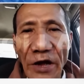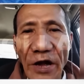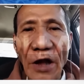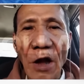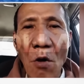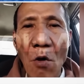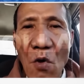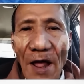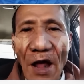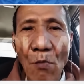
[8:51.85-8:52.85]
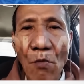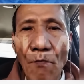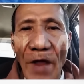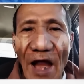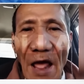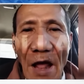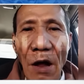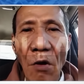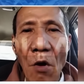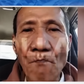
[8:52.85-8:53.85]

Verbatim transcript: jangan karena uang kamu bela.